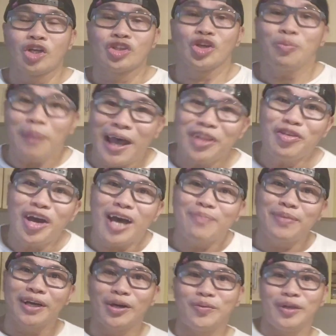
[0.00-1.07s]
So, paano nga
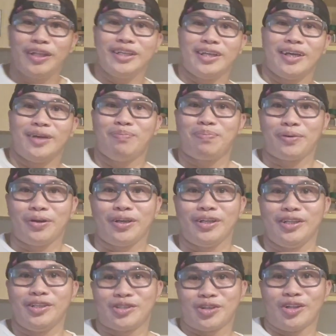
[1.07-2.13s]
ba gawin yung
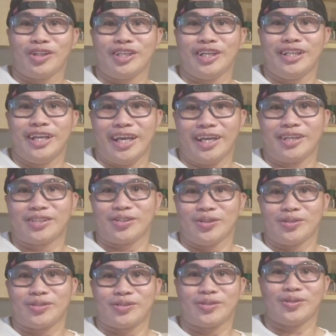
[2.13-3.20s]
prawn in salted egg
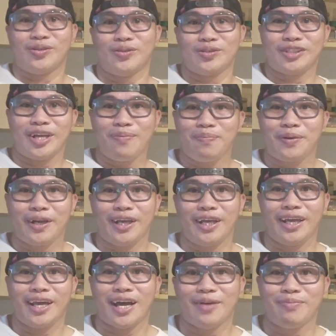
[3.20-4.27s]
sauce? So,
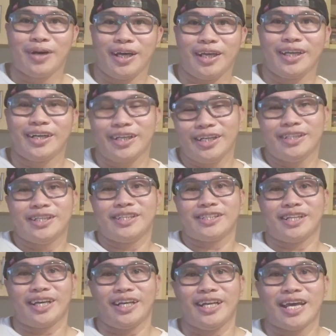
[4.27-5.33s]
syempre, ang mga
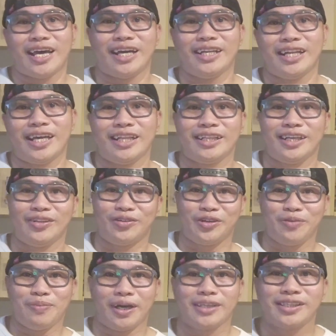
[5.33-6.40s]
ingredients na kailangan natin
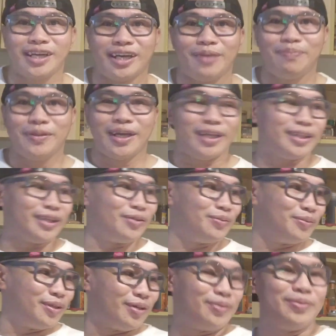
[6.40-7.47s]
or yung mga sangkap natin,
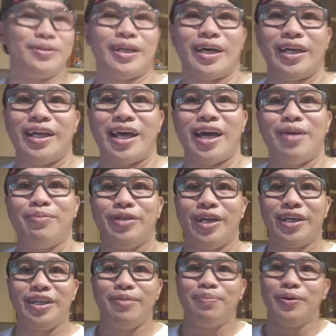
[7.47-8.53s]
unang-una, kailangan mo
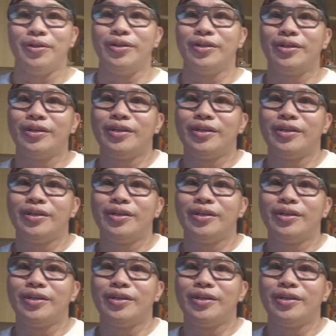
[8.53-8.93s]
ng hipon.